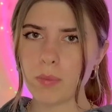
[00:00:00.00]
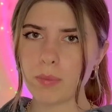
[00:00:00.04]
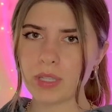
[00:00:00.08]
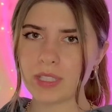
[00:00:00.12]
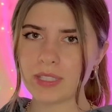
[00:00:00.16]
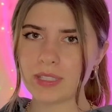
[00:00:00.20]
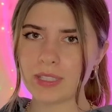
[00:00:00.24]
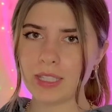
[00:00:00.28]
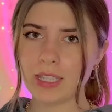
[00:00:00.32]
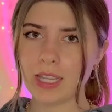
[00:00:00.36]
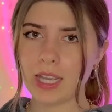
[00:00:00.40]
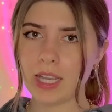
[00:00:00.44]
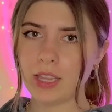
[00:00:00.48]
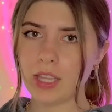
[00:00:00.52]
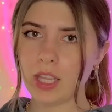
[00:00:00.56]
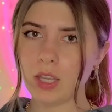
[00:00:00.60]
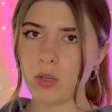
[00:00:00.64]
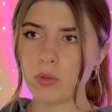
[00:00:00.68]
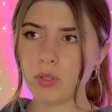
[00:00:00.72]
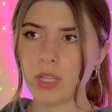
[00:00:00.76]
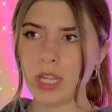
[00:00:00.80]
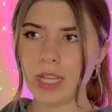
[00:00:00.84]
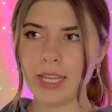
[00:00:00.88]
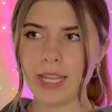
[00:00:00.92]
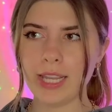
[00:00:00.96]
Постоянное
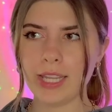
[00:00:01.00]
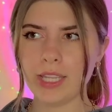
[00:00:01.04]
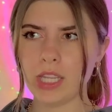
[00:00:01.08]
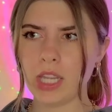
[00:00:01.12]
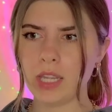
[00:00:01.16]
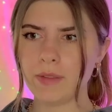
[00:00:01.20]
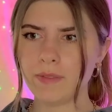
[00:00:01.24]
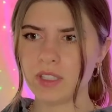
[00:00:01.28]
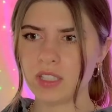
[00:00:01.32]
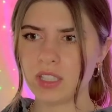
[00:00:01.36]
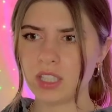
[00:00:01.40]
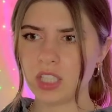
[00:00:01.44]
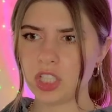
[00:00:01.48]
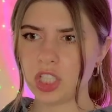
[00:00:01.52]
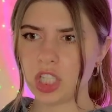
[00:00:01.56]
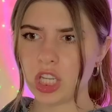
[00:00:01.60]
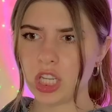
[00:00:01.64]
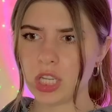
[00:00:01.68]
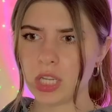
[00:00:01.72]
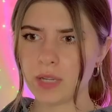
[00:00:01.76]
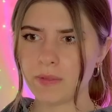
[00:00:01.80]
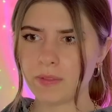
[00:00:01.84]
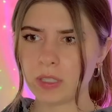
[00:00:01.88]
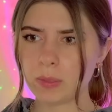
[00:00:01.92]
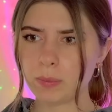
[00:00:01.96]
удаление и
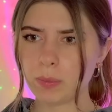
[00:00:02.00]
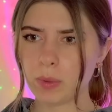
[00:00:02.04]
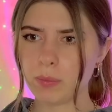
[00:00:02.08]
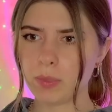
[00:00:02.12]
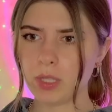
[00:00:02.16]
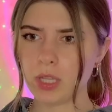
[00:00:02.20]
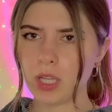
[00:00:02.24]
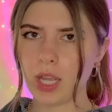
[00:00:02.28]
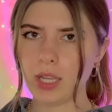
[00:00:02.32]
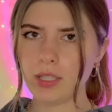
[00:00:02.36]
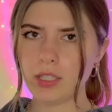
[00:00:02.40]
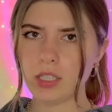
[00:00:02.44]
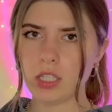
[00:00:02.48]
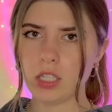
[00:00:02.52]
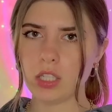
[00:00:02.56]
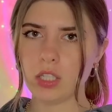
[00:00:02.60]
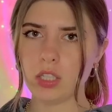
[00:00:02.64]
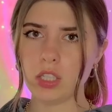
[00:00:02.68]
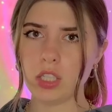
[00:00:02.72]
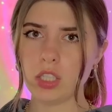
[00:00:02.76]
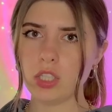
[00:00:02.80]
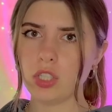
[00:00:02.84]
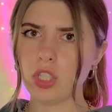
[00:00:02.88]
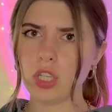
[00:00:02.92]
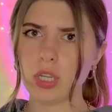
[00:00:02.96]
возвращение воспоминаний
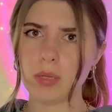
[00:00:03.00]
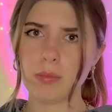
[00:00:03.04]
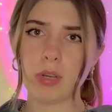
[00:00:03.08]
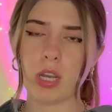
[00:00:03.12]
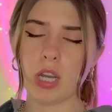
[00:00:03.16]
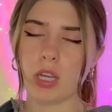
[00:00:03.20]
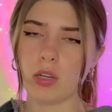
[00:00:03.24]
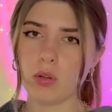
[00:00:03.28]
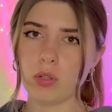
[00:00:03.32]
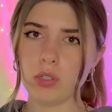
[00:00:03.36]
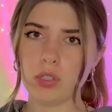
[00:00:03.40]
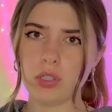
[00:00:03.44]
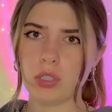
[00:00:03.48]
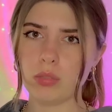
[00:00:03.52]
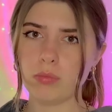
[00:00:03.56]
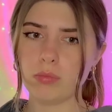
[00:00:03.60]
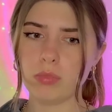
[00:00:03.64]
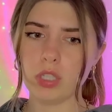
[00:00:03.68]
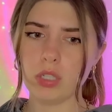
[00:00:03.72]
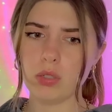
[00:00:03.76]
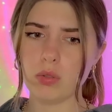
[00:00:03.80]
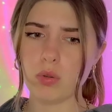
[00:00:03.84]
ничем хорошим не